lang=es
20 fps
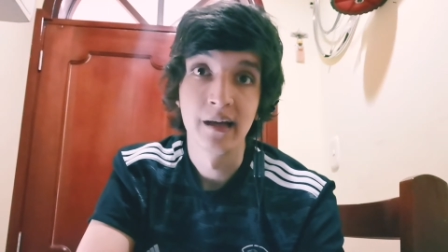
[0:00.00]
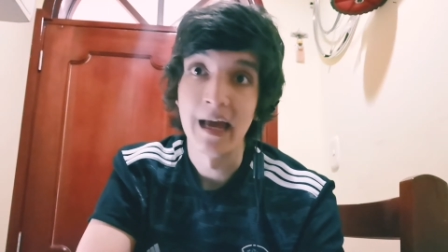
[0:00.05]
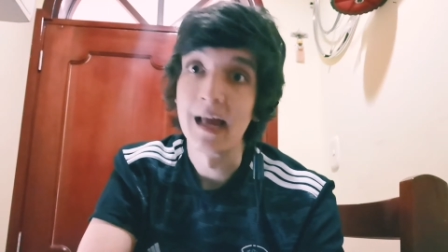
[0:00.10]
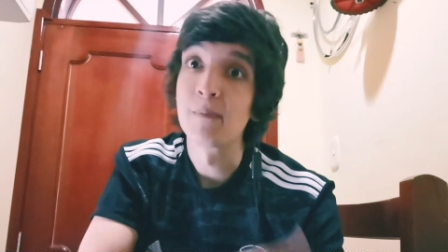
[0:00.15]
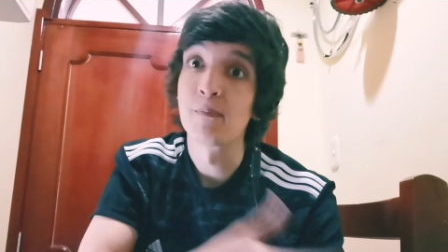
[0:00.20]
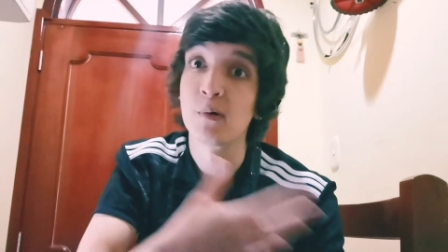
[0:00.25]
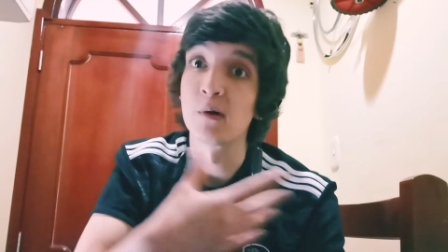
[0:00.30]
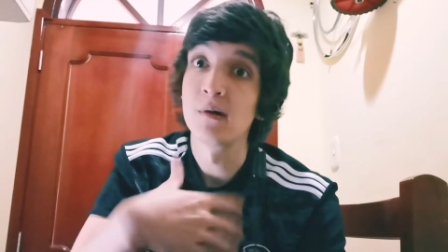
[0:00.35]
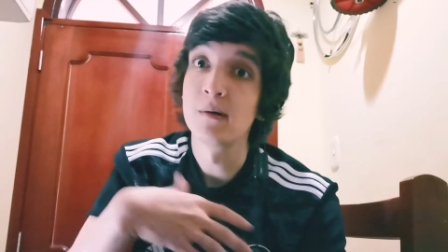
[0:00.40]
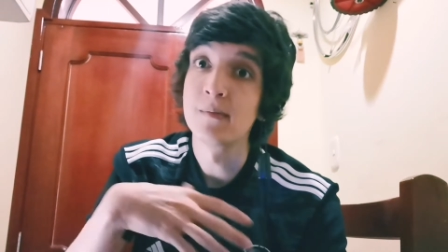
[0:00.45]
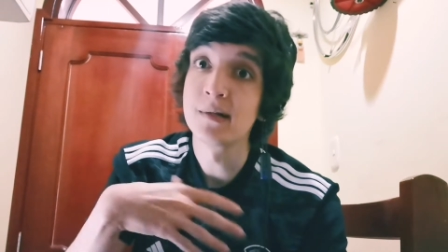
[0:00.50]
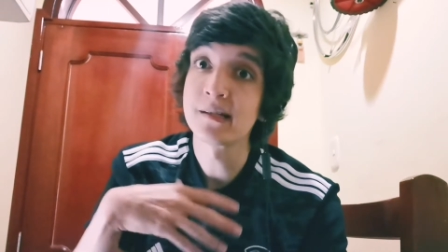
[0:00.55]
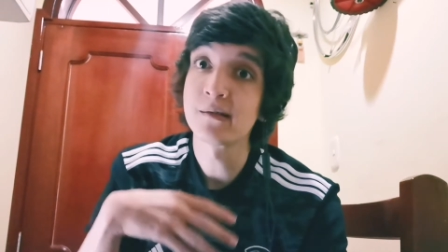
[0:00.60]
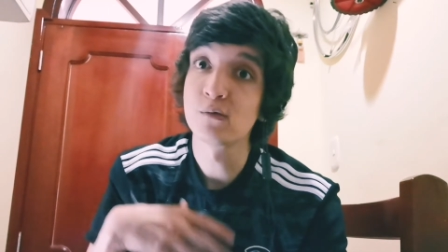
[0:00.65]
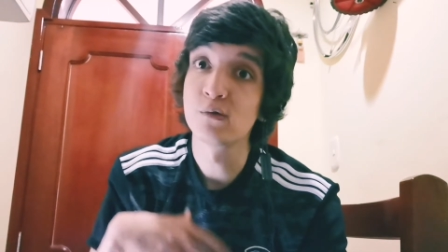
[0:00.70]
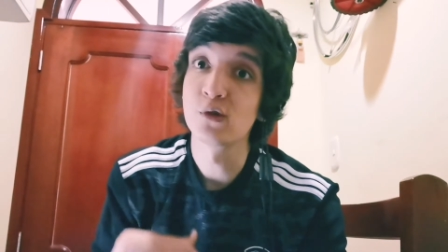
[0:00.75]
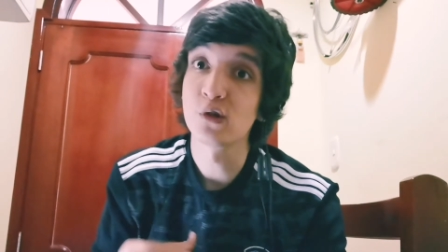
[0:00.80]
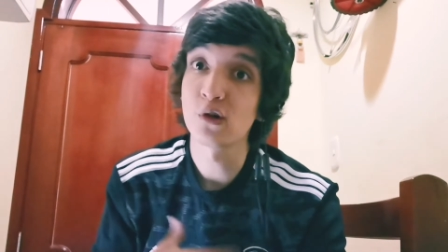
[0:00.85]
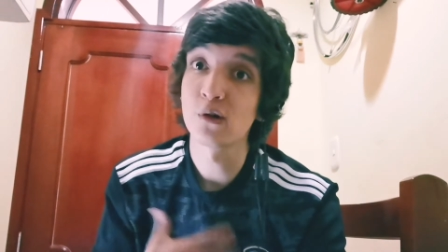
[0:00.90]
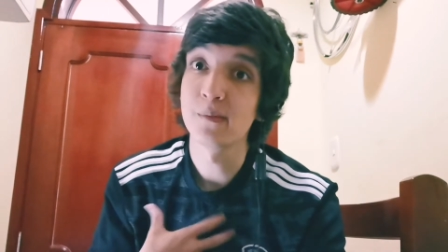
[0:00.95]
El problema es
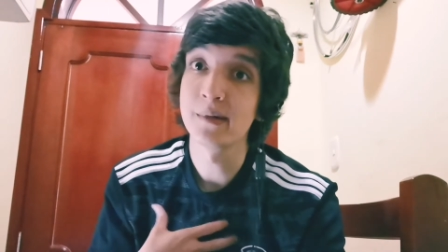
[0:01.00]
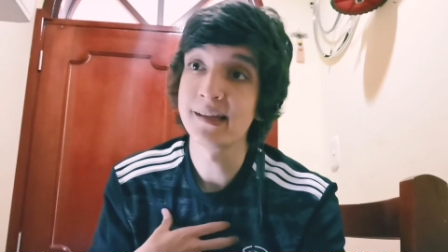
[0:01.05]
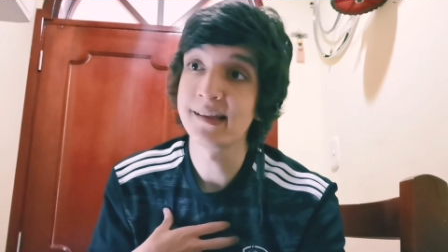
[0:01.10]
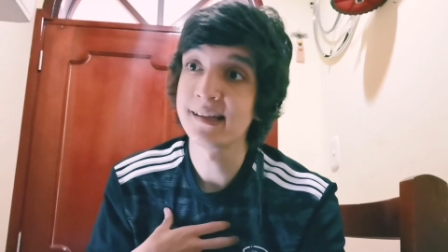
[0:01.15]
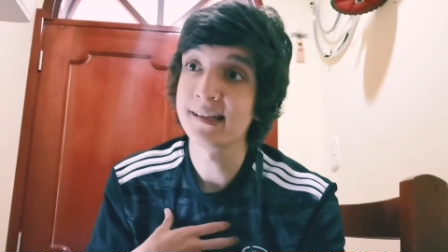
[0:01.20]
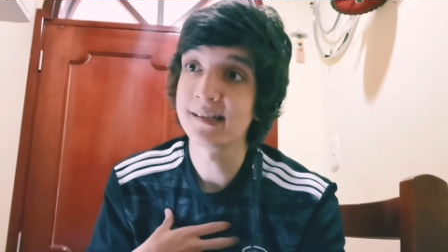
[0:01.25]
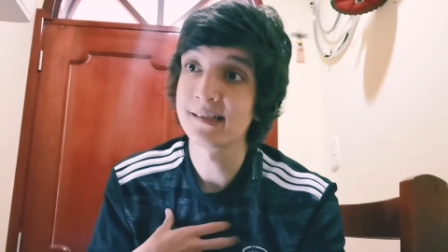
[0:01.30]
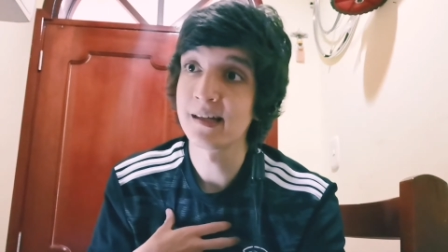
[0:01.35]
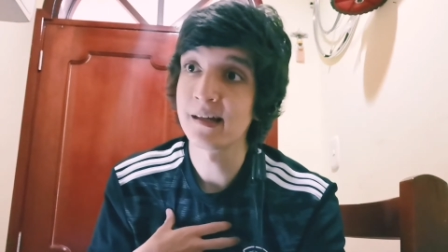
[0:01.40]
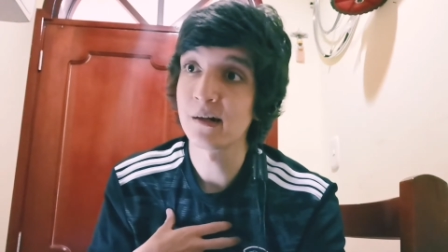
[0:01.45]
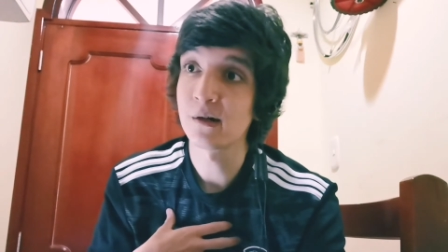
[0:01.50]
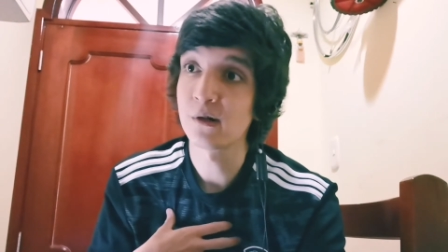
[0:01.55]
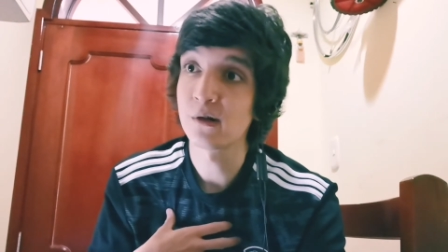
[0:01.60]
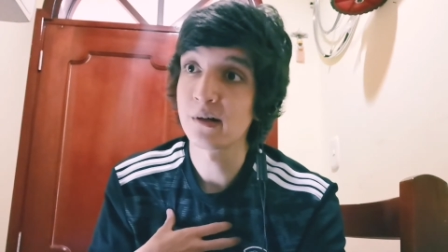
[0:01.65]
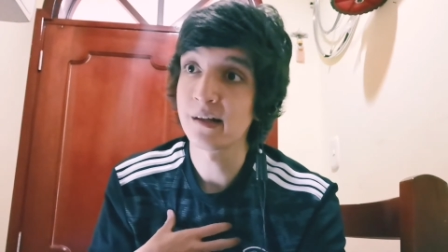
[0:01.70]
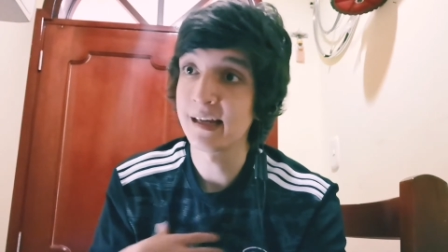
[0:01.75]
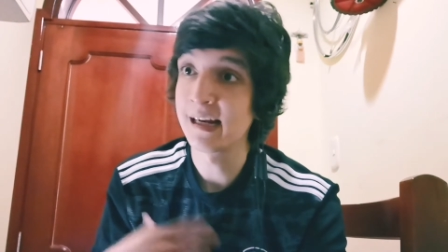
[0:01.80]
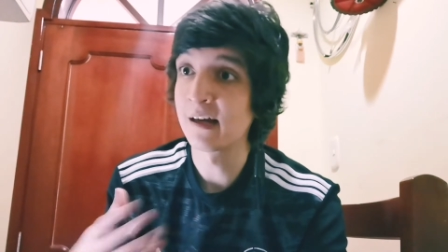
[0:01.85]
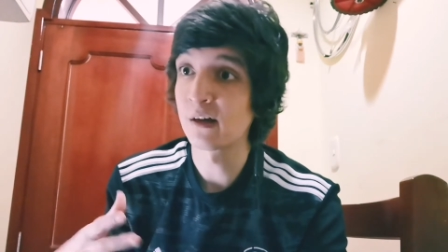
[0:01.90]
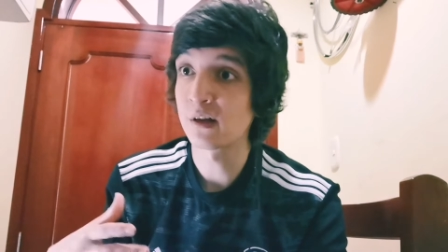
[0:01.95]
que uno comete este
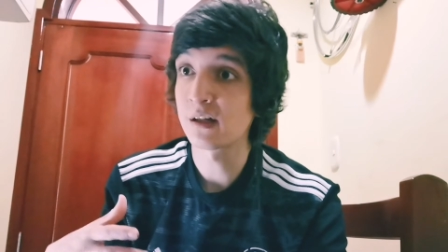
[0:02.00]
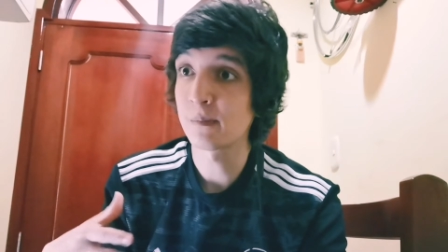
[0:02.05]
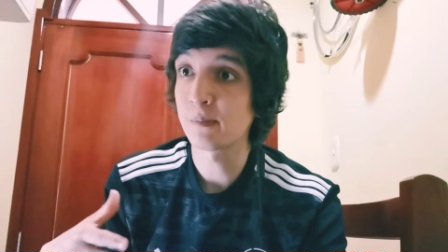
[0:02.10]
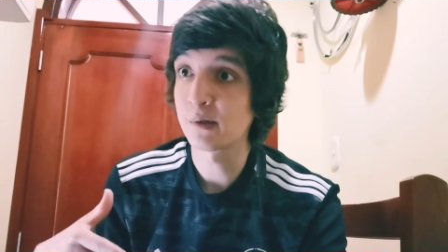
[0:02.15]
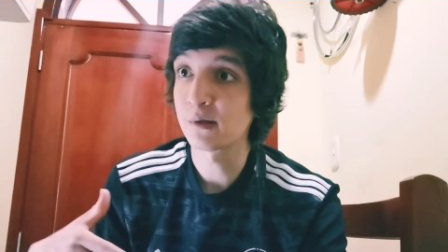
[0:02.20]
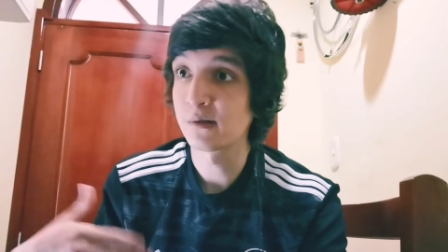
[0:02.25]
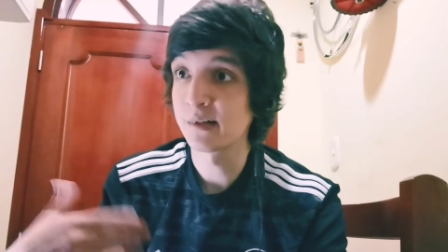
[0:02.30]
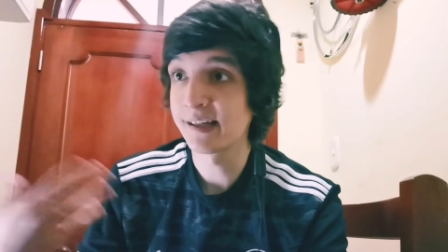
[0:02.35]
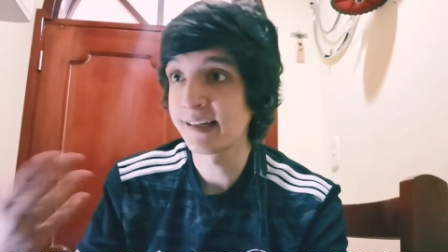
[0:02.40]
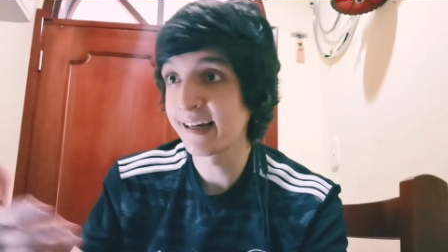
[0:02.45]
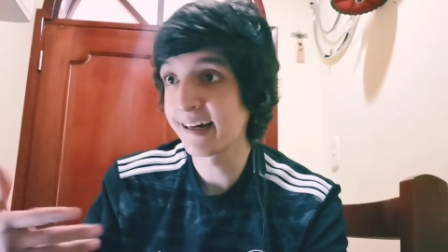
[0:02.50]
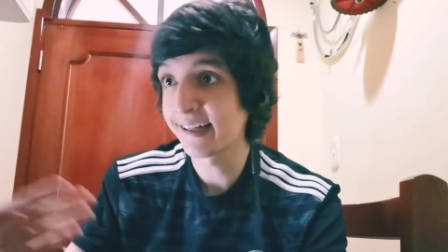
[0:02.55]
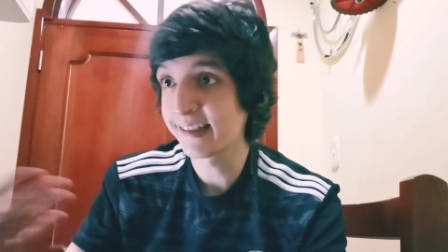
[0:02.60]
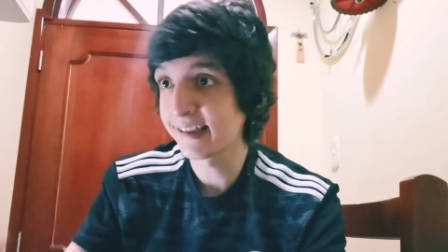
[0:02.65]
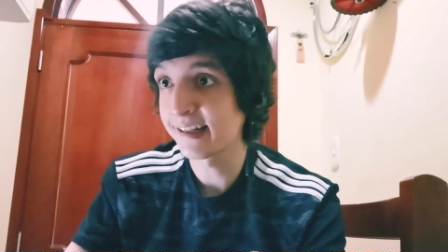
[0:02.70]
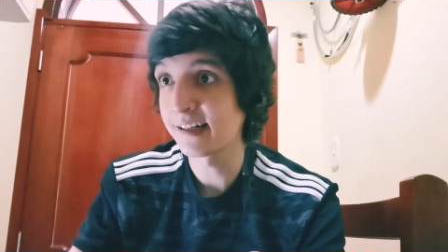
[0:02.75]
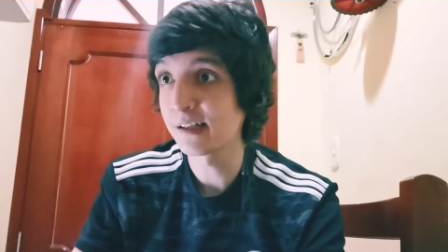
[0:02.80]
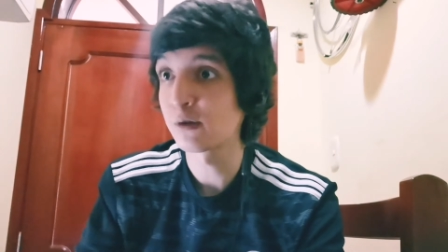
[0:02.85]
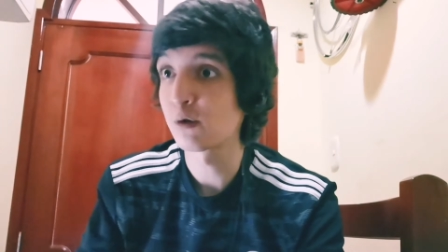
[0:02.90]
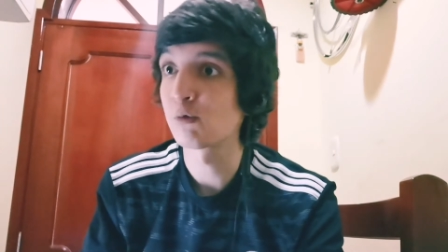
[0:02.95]
error y la otra persona llega
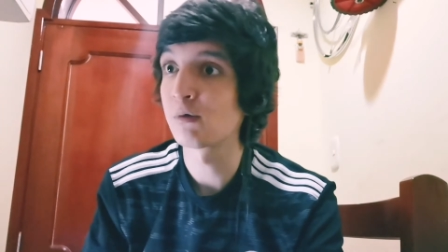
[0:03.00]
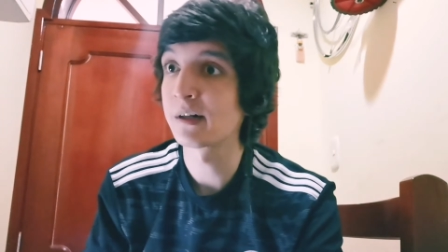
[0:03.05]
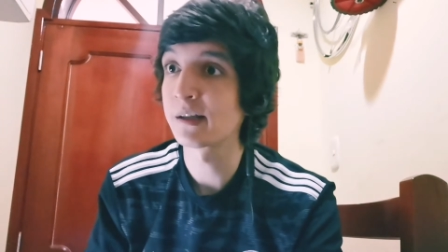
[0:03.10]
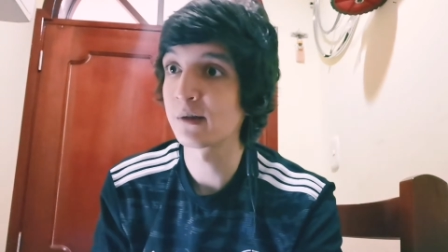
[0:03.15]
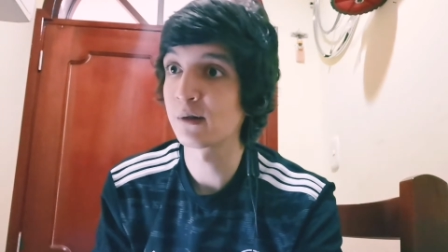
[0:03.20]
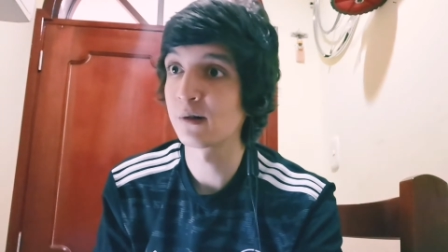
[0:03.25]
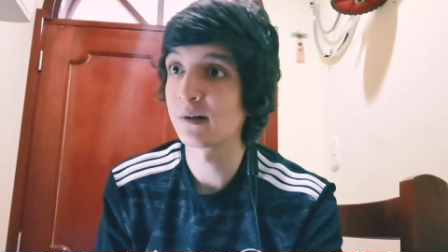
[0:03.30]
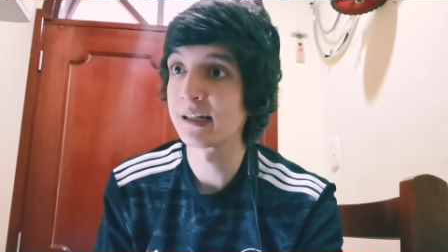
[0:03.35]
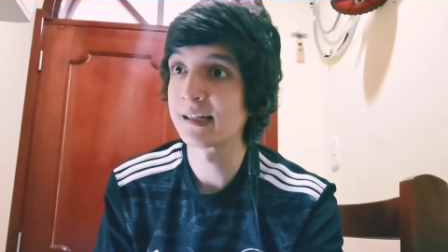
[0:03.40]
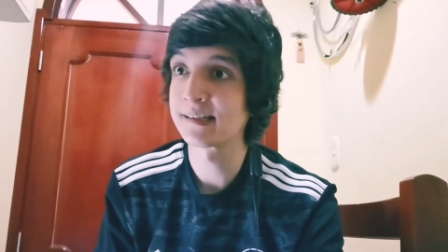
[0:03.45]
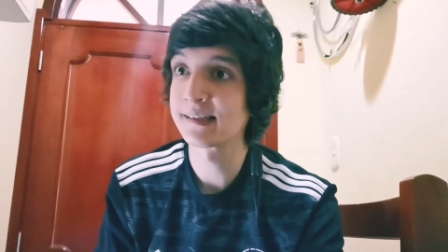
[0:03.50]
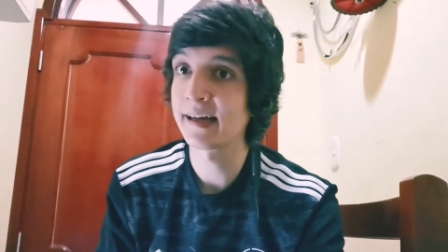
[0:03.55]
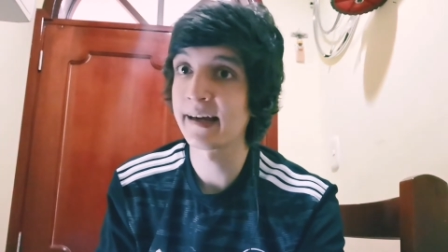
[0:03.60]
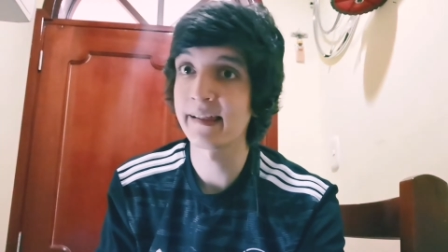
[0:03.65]
tres o cuatro horas